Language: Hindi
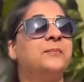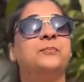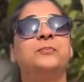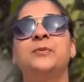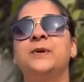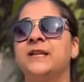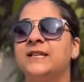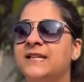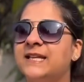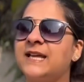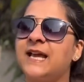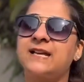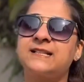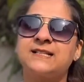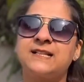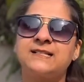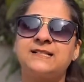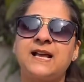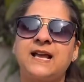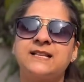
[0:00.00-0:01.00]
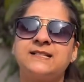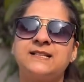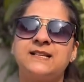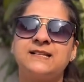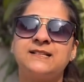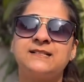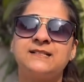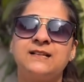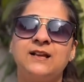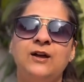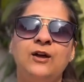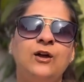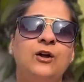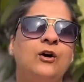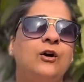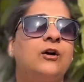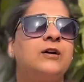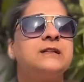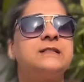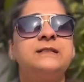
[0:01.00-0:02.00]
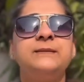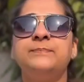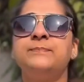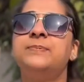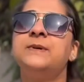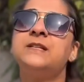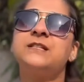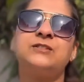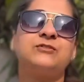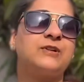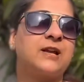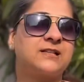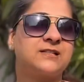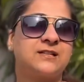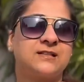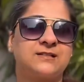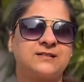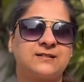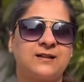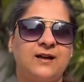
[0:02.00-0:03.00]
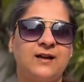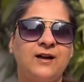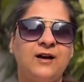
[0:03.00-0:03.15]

ब्रीदिंग एक्सरसाइजेस और सिंपल स्ट्रेचेस